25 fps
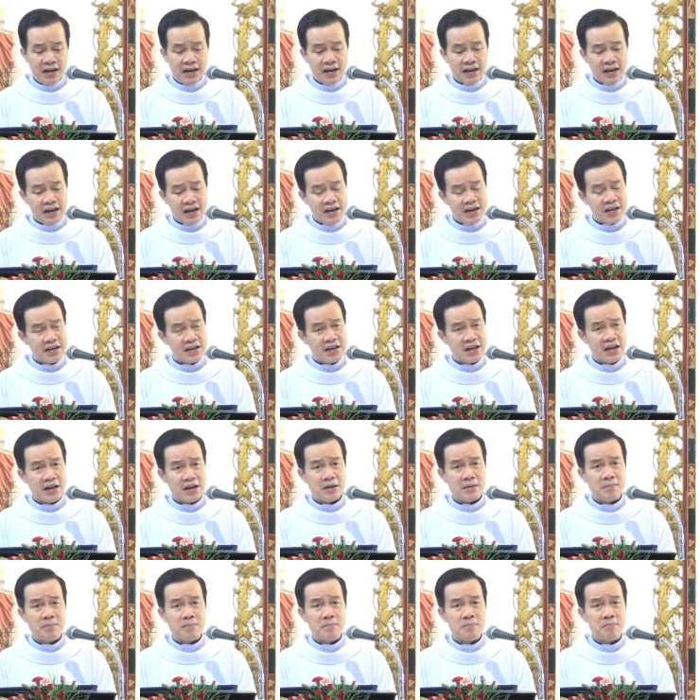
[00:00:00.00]
kinh
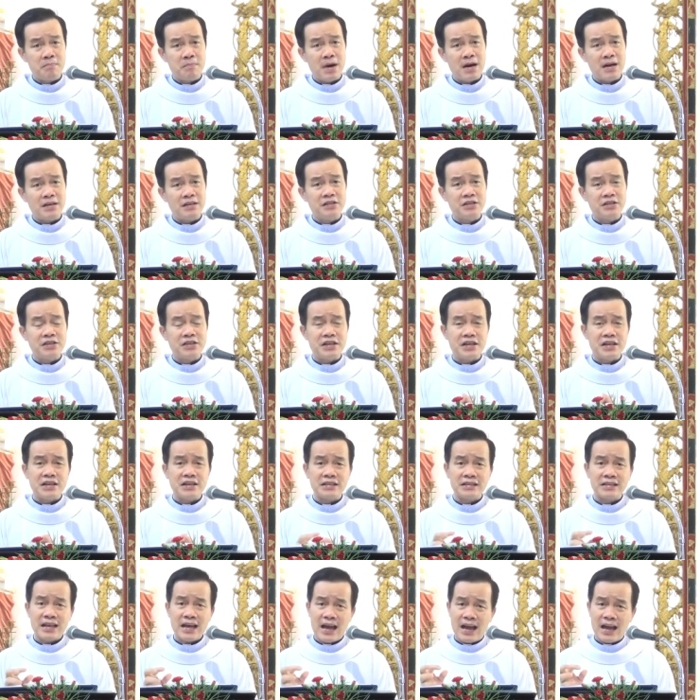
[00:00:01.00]
nghiệm mà được
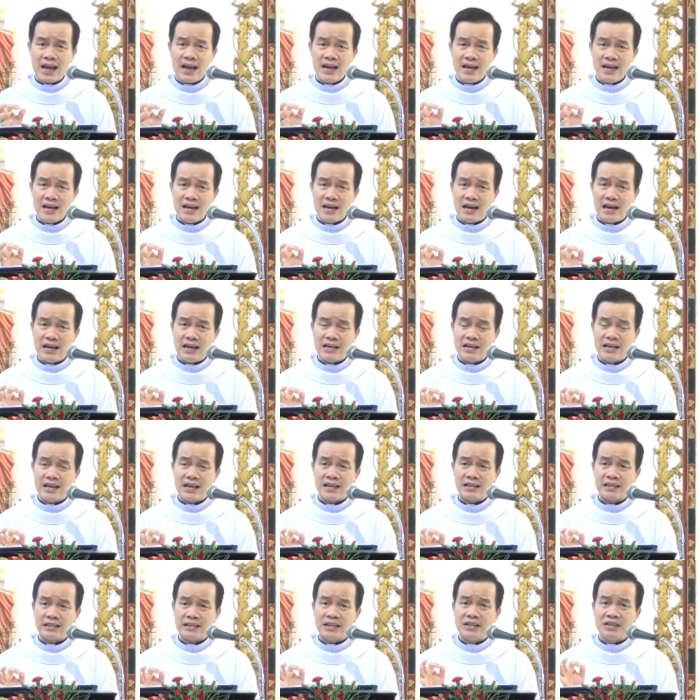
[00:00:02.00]
diễn tả ở cái
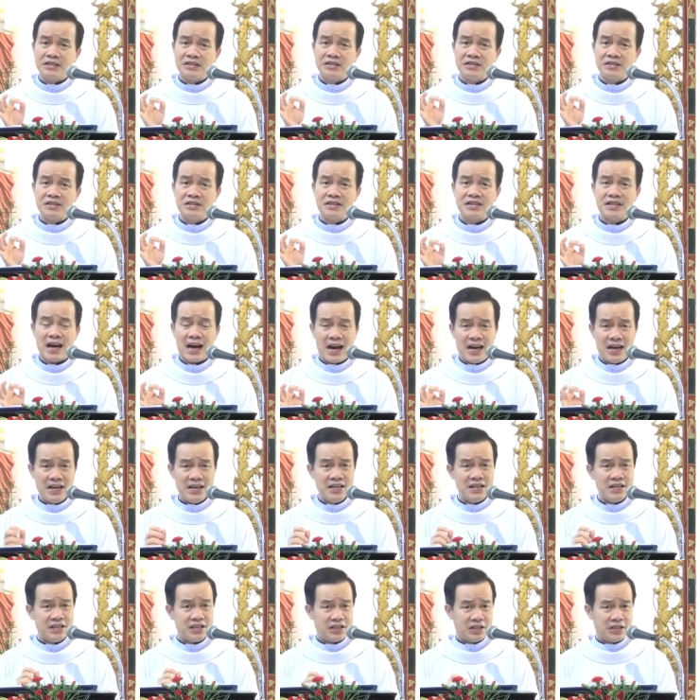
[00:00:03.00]
từng
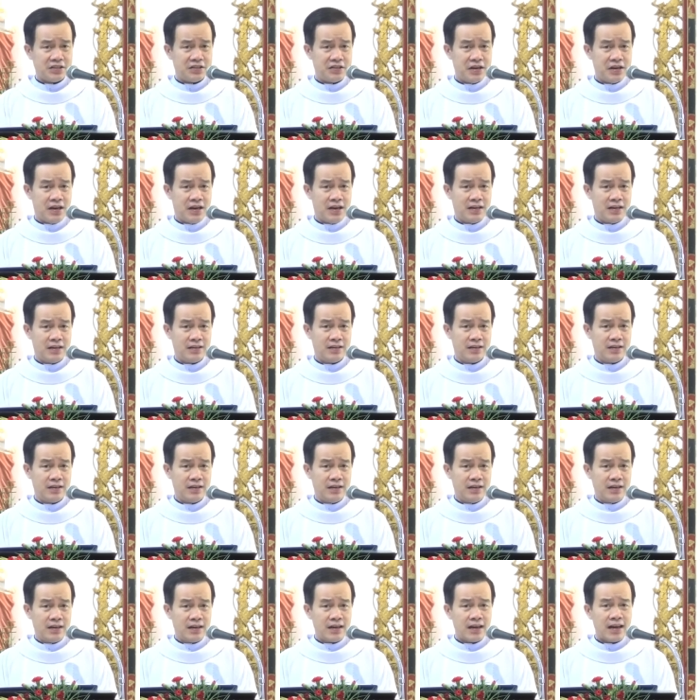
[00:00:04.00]
trải sự đời
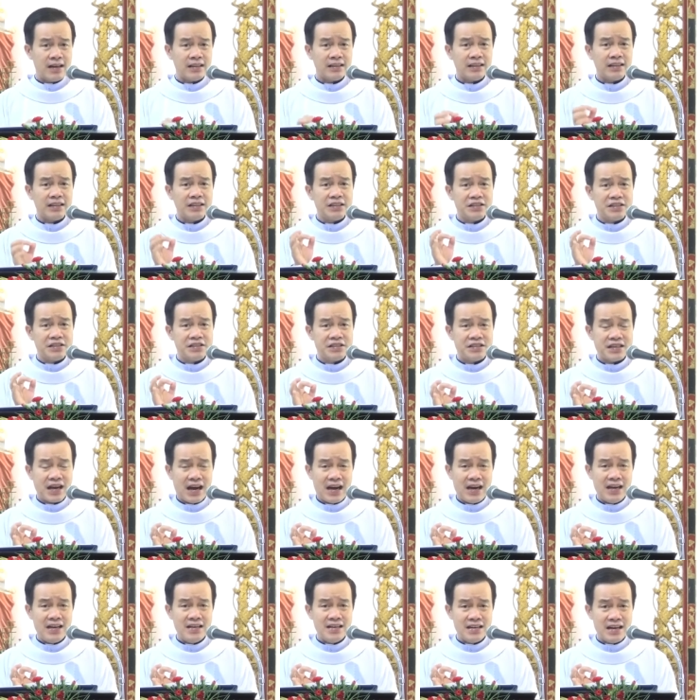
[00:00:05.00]
cái từng
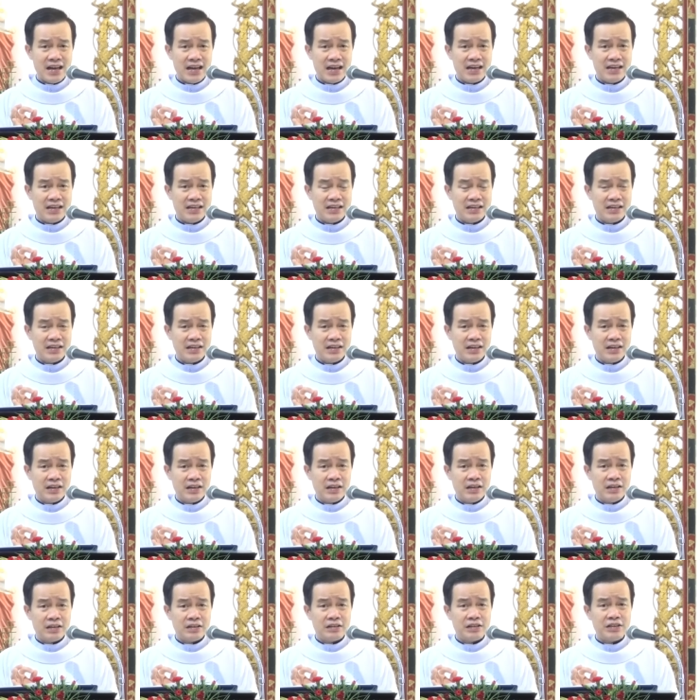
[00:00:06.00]
trải này
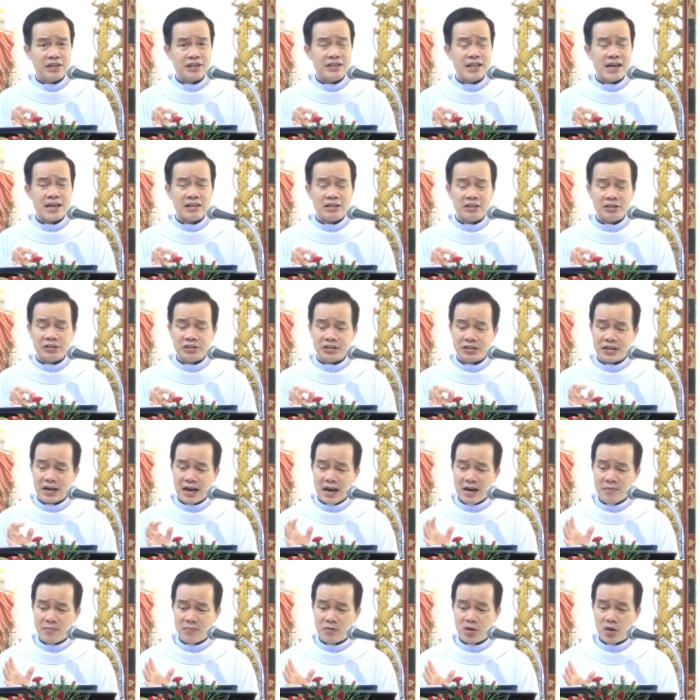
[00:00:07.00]
người ta thường
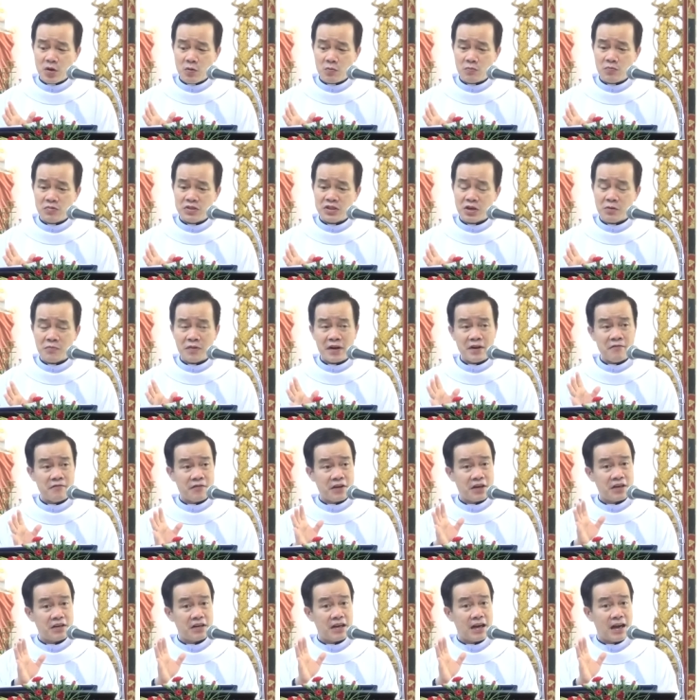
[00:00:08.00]
áp dụng trong cái
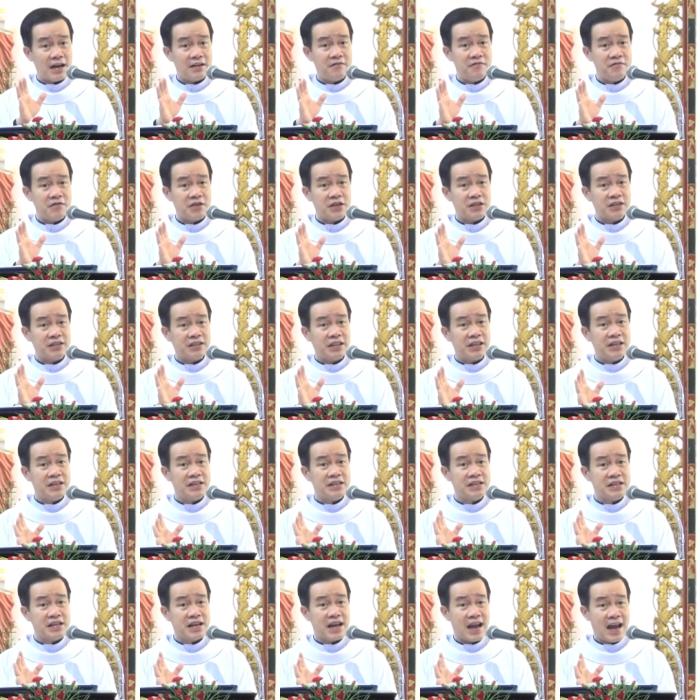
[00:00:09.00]
vực lãnh vực
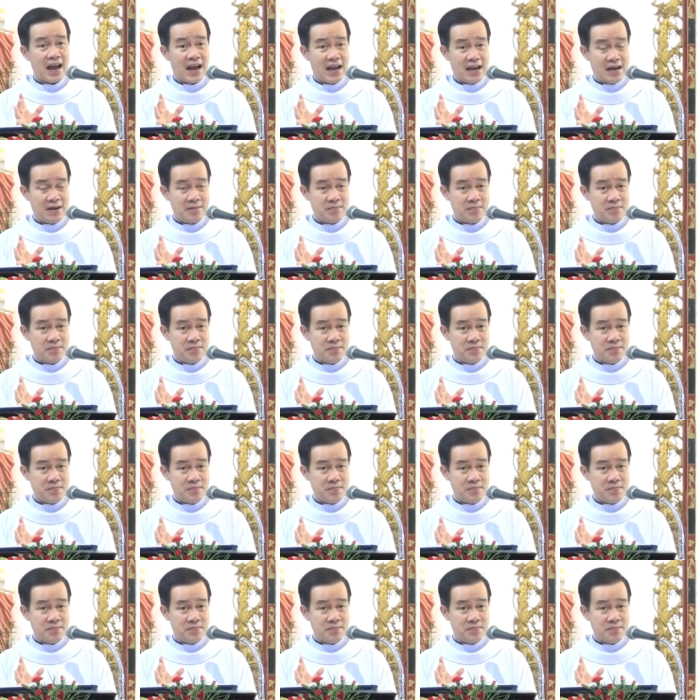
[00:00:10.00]
tình cảm